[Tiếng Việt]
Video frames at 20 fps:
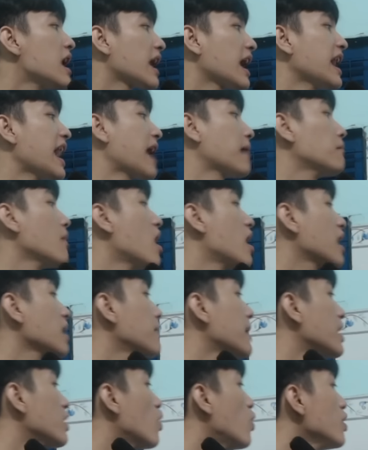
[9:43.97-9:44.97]
Cái đang bơi cái
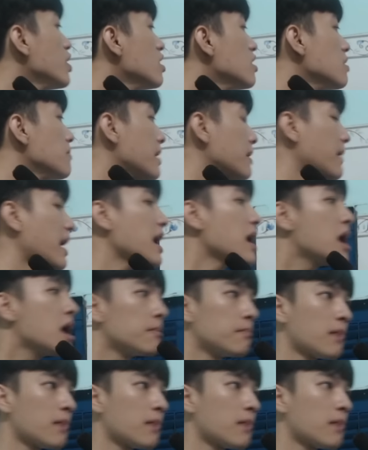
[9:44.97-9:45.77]
bị đuối nước mấy má.